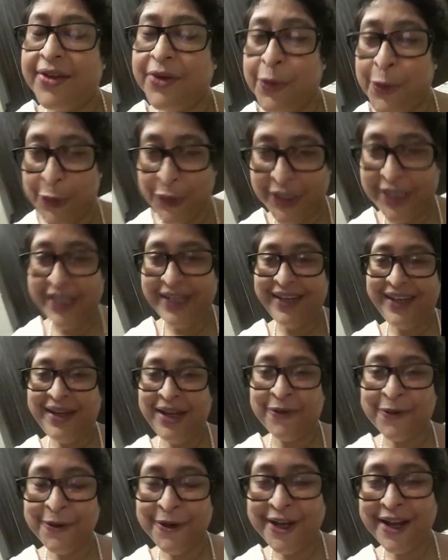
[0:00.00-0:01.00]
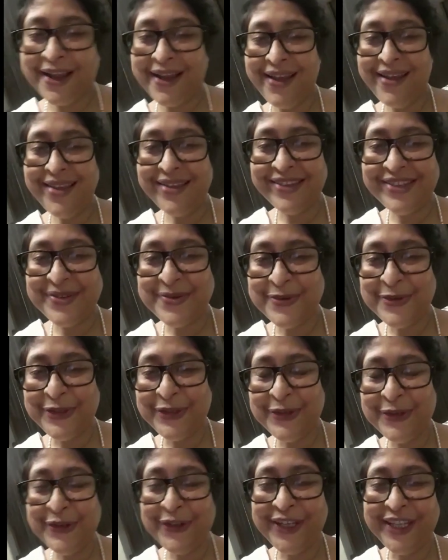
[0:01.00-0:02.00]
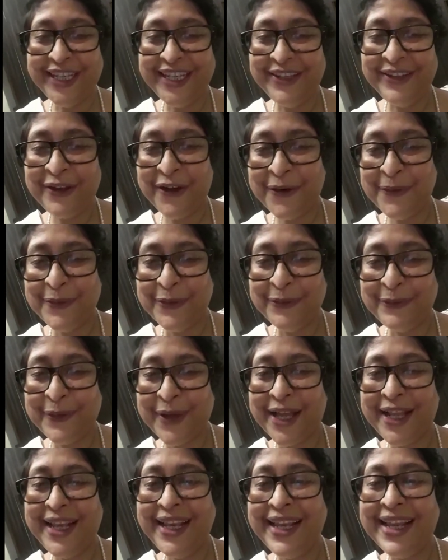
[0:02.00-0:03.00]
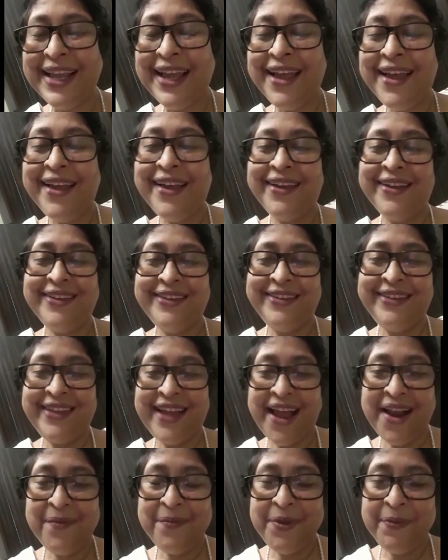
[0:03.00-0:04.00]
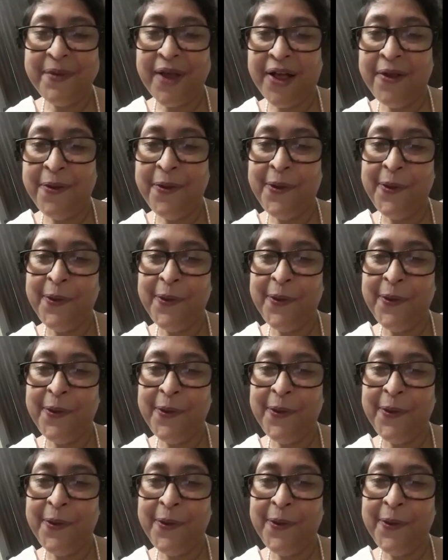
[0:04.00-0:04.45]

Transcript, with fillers: গৌরীদেরই কন্যা শ্রীমতী রোহিণী ধর্মপাল তার বিবাহ